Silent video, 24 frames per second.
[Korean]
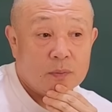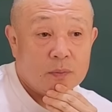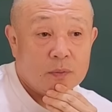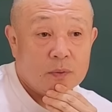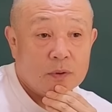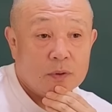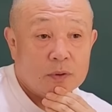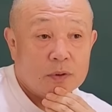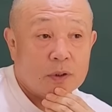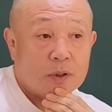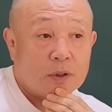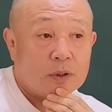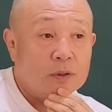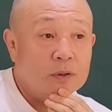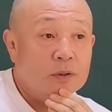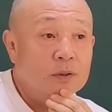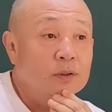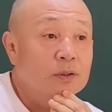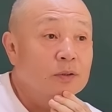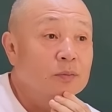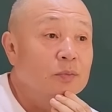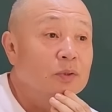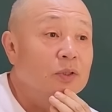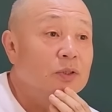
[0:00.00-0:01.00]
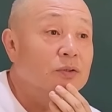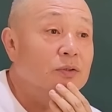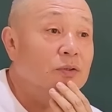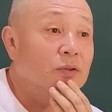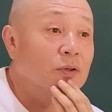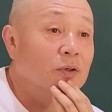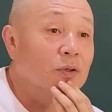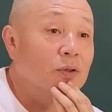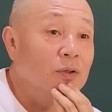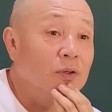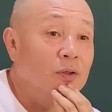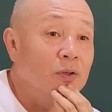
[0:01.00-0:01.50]
자 그런
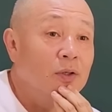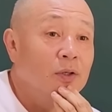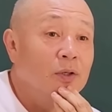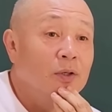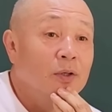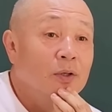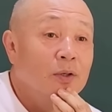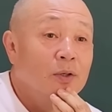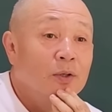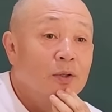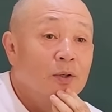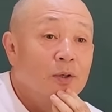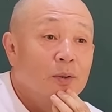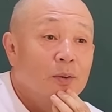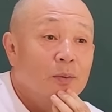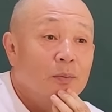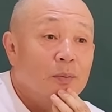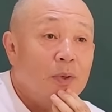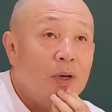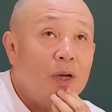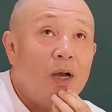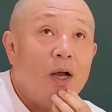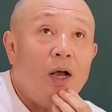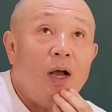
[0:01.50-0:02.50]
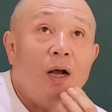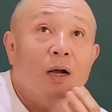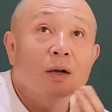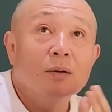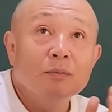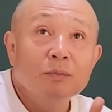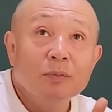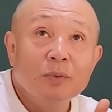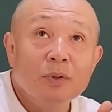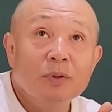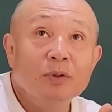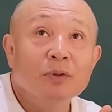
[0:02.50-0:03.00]
의미에서 막
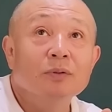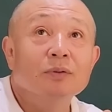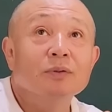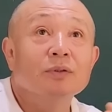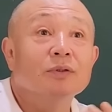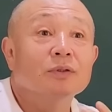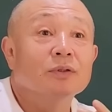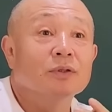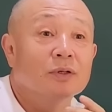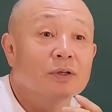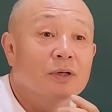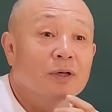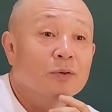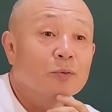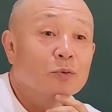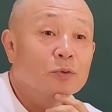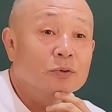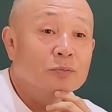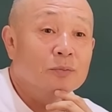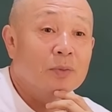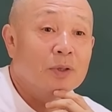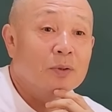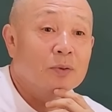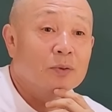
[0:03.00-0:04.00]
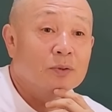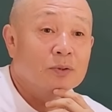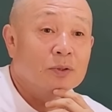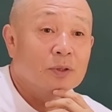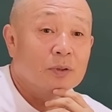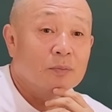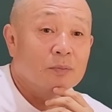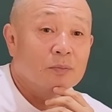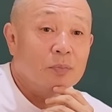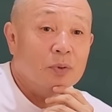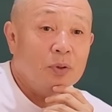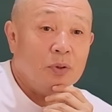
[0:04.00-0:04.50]
뭐 이렇게 하려고 하지 말고
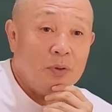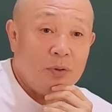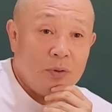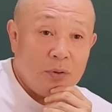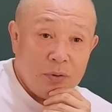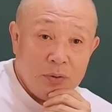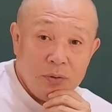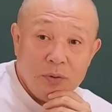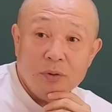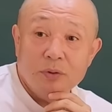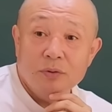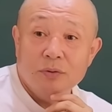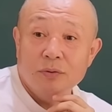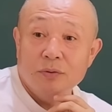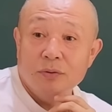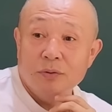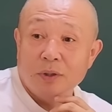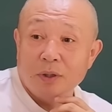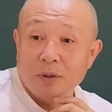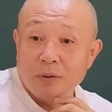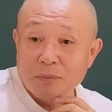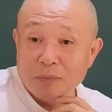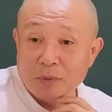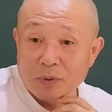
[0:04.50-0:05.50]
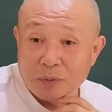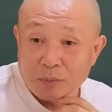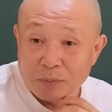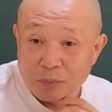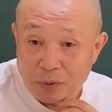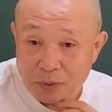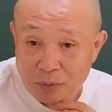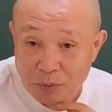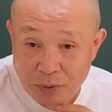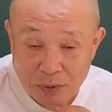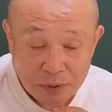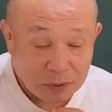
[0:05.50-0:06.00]
그냥 편하게 들으라면
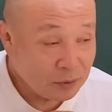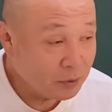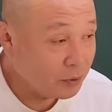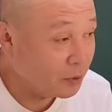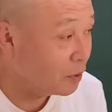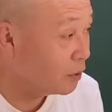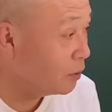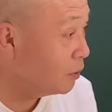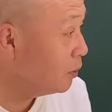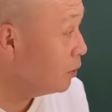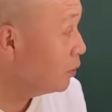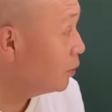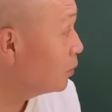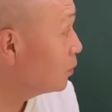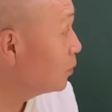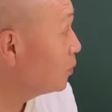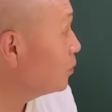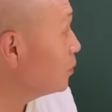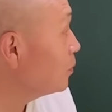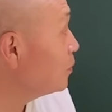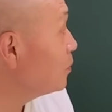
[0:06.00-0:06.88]
편하게 음.